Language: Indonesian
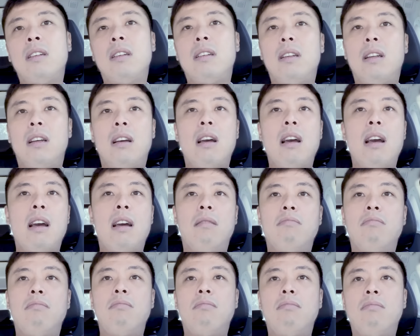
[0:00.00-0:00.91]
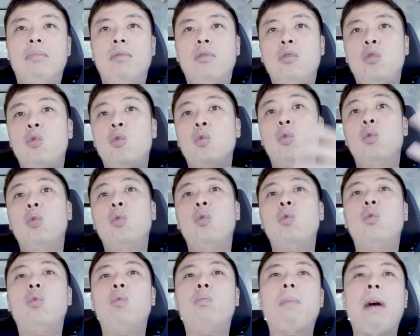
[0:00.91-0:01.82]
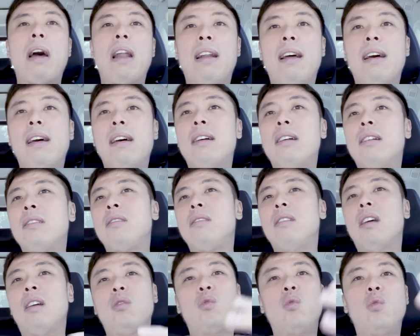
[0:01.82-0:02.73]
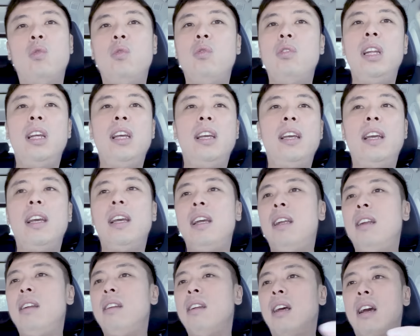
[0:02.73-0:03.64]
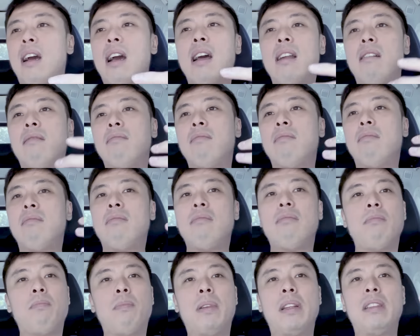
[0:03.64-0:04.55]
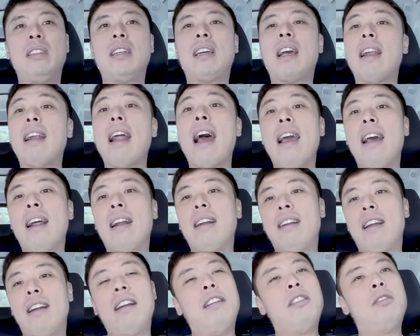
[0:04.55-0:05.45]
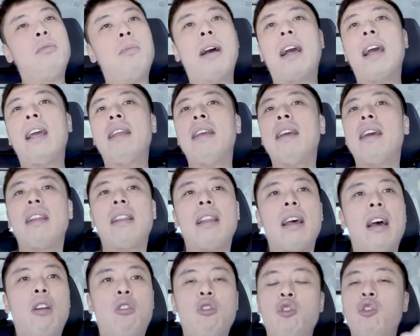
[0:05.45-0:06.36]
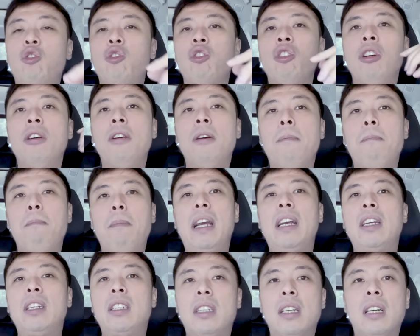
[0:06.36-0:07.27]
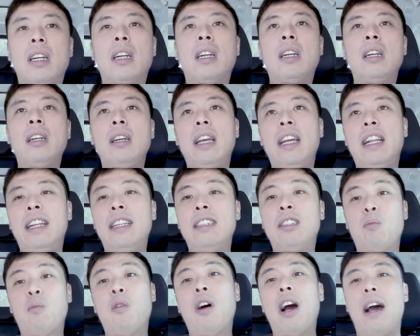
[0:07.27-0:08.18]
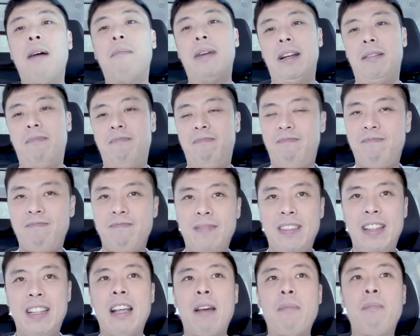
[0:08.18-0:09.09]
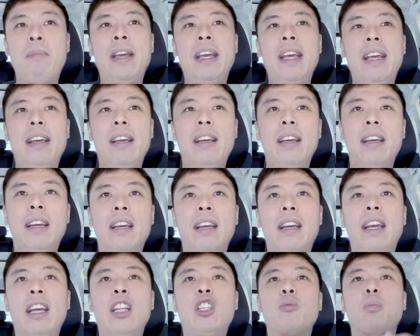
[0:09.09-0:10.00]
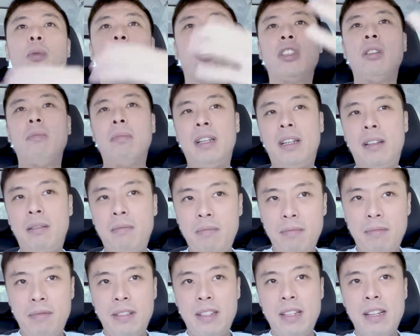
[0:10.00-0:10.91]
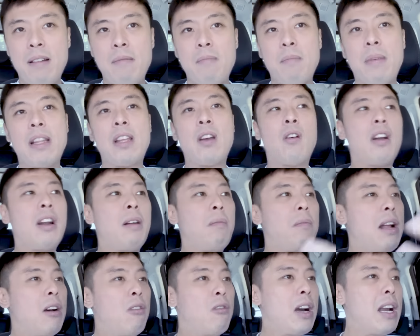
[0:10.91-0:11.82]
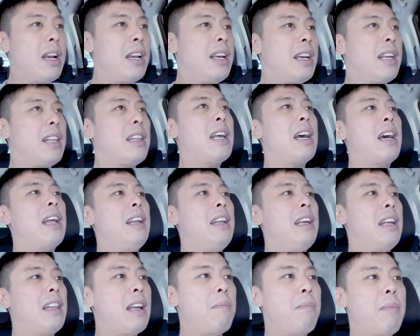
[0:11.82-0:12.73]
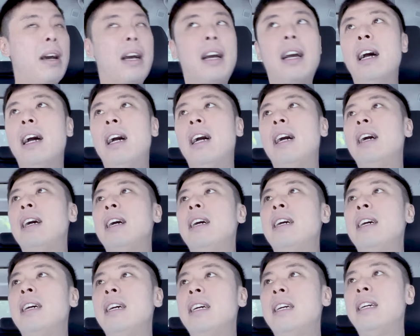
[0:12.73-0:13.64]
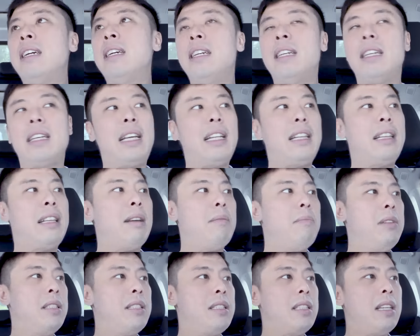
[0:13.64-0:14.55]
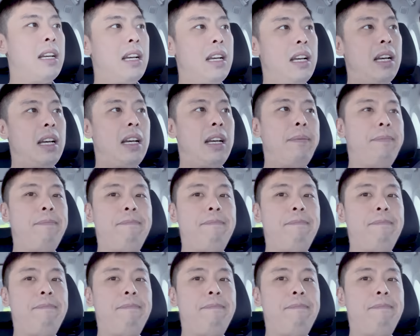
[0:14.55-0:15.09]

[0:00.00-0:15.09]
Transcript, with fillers: dengan suhu panas dan suhu dingin dengan percikan air dan lain sebagainya kita harus make sure ini semua aman tapi it's possible banyak orang melakukannya kita akan lihat apakah kita bisa